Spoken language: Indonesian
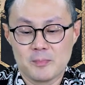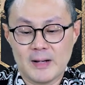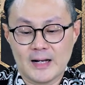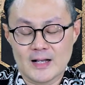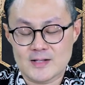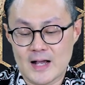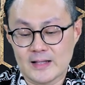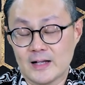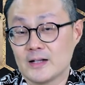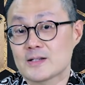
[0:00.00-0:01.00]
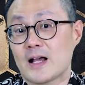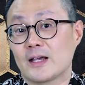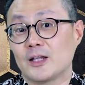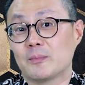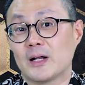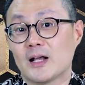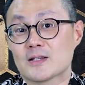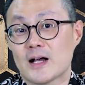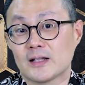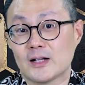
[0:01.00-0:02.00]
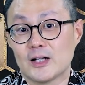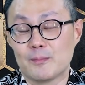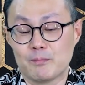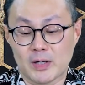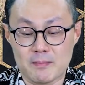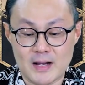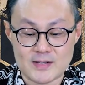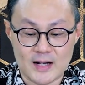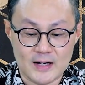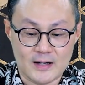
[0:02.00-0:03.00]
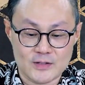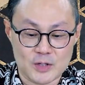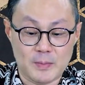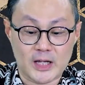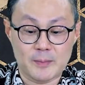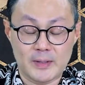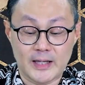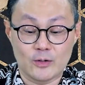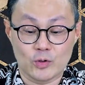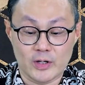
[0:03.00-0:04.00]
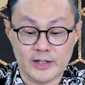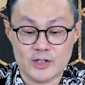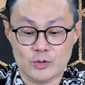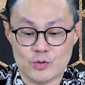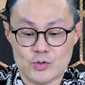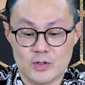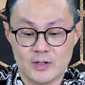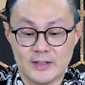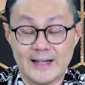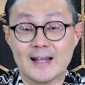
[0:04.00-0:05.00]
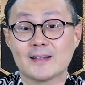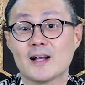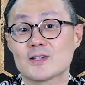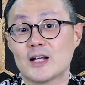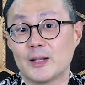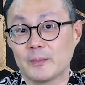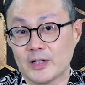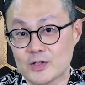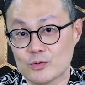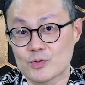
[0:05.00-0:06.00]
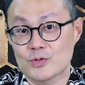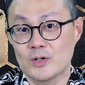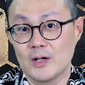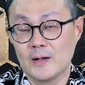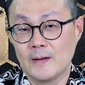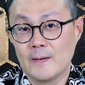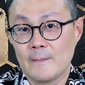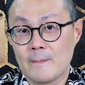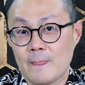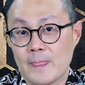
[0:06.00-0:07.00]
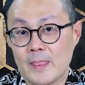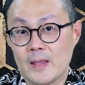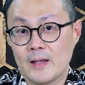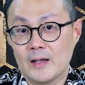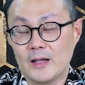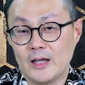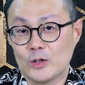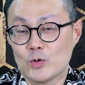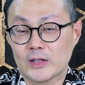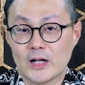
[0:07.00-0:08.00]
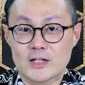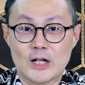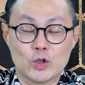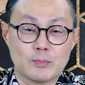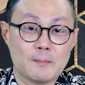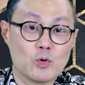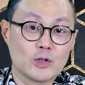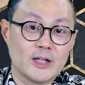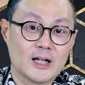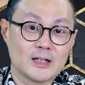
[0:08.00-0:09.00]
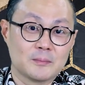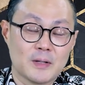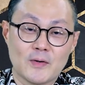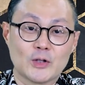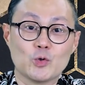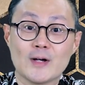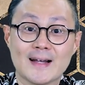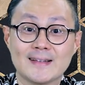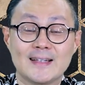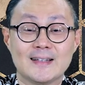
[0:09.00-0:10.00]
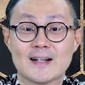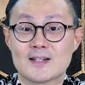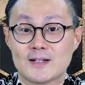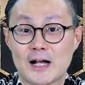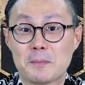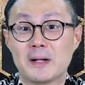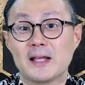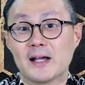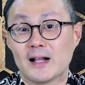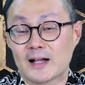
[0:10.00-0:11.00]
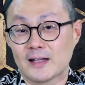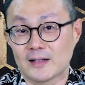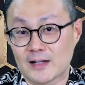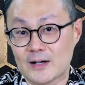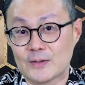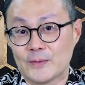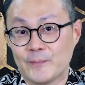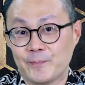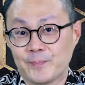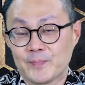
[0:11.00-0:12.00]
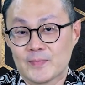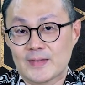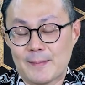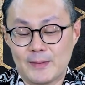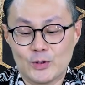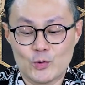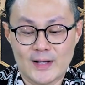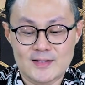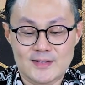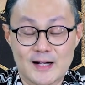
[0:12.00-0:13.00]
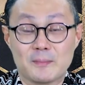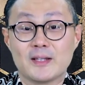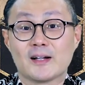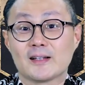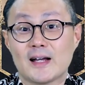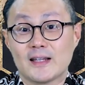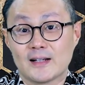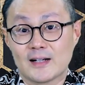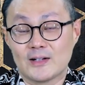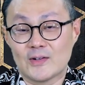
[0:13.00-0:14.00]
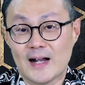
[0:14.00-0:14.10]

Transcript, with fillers: Pada saat Anda sakit, pada saat Anda bermasalah sebagai pengikut Kristus, lihatlah salib Kristus itu adalah satu pembuktian bahwa Tuhan tidak sedang meninggalkan engkau, tapi Tuhan sedang menyertai engkau.